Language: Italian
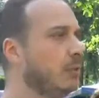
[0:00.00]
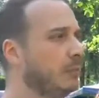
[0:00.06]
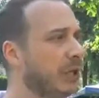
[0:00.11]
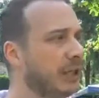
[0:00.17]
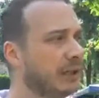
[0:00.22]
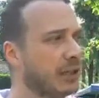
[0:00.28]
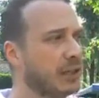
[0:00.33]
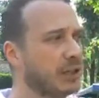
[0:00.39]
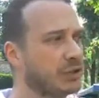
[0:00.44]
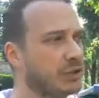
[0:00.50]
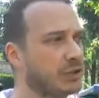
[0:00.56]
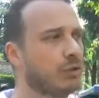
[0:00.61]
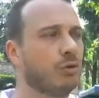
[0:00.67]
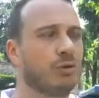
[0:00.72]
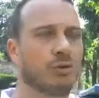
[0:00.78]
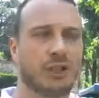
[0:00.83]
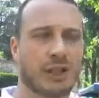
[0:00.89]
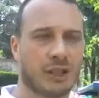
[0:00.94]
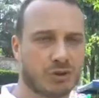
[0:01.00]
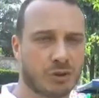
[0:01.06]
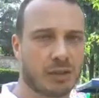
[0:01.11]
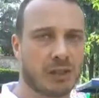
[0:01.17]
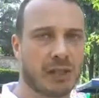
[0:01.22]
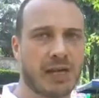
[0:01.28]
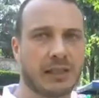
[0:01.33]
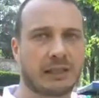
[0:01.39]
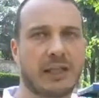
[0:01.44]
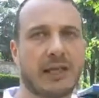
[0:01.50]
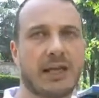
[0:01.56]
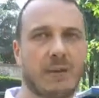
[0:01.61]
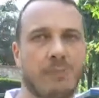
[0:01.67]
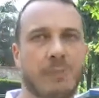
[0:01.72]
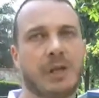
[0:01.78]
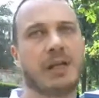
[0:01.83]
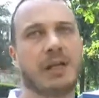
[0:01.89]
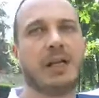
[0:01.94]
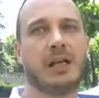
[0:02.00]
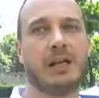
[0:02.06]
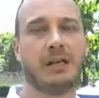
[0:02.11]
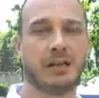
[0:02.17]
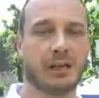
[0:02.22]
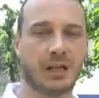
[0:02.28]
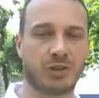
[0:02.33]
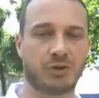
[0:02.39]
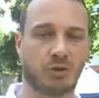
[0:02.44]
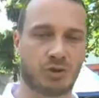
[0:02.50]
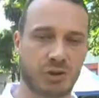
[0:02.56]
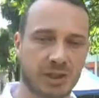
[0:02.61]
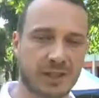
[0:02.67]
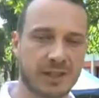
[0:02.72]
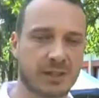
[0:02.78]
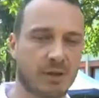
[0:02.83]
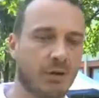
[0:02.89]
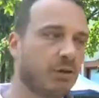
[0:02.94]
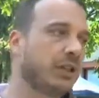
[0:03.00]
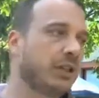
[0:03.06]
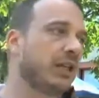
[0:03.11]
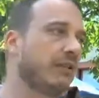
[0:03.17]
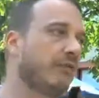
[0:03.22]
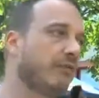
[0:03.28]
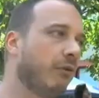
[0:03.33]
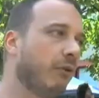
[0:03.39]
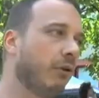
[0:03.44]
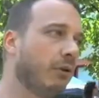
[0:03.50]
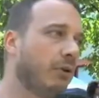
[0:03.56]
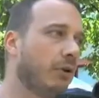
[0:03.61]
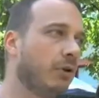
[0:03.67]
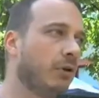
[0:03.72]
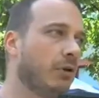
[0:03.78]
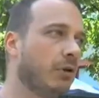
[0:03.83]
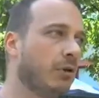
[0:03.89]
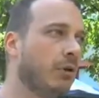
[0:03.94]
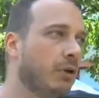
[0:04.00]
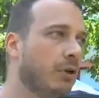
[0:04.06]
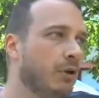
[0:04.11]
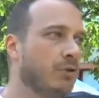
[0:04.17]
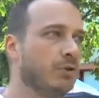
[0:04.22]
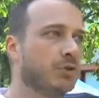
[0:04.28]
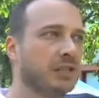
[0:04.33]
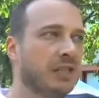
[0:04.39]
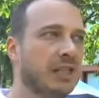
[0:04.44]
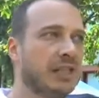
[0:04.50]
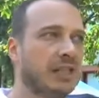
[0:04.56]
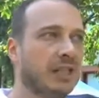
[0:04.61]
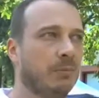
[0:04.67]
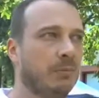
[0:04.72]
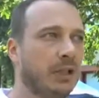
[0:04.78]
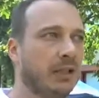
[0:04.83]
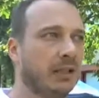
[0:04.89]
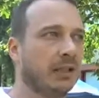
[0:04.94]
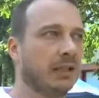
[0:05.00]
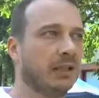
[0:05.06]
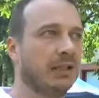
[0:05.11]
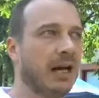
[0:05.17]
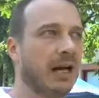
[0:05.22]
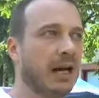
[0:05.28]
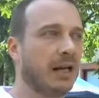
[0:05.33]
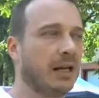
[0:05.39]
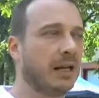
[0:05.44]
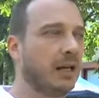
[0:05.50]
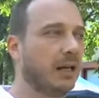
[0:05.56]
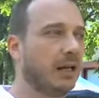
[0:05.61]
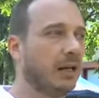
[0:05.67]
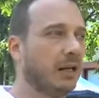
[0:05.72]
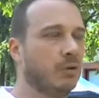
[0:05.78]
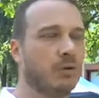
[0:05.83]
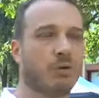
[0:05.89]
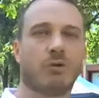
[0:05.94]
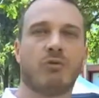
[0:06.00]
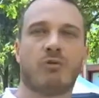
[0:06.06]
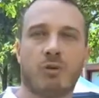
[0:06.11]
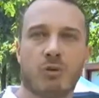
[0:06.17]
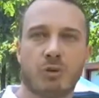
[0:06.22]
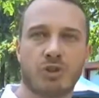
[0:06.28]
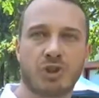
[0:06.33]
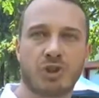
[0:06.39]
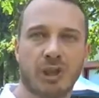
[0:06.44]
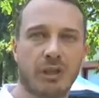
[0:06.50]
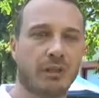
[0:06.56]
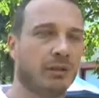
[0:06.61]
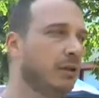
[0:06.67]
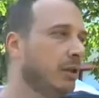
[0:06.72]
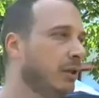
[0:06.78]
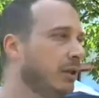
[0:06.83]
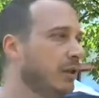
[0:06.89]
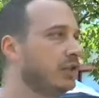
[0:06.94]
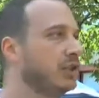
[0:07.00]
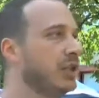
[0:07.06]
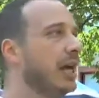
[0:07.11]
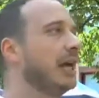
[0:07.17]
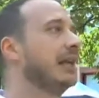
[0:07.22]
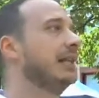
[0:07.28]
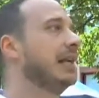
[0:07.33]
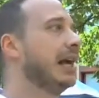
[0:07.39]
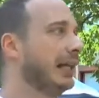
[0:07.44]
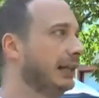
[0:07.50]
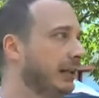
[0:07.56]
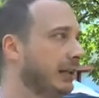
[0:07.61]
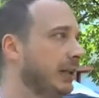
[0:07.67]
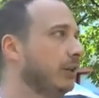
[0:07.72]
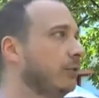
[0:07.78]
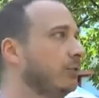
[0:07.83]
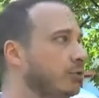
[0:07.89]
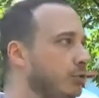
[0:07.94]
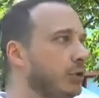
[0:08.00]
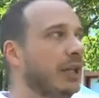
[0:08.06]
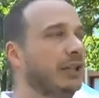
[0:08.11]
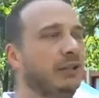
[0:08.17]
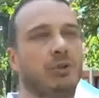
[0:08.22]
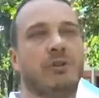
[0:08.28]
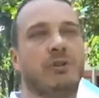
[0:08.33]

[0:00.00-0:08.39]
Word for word: mentre la seconda giornata è per le associazioni che vogliono sostanzialmente dare la loro voce sia agli altri studenti